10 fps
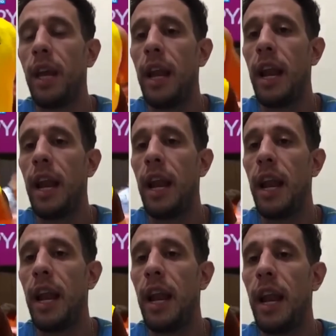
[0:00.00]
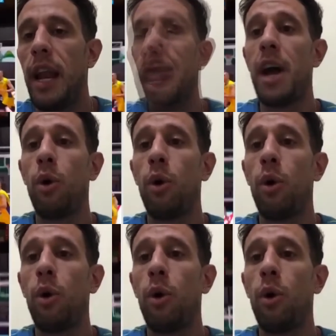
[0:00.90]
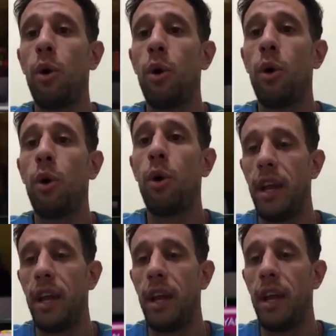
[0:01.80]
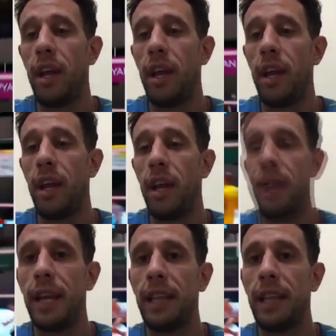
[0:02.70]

el año pasado estaba en Austria, eh, jugué la,